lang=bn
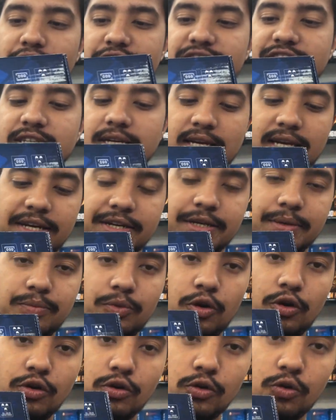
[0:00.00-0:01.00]
অফিসিয়াল একটি
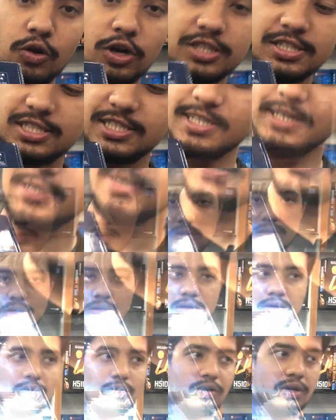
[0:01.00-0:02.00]
বোর্ড হুয়ানজির
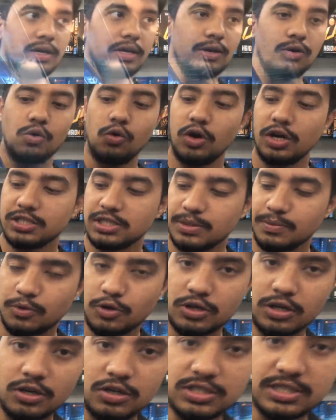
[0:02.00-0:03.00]
এই হুয়ানজি
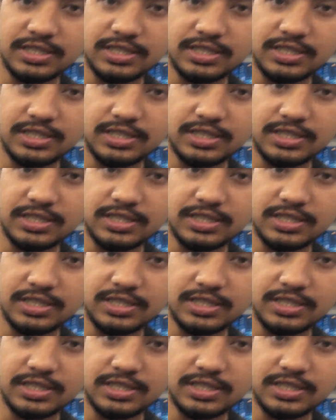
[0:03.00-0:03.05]
বোর্ডটা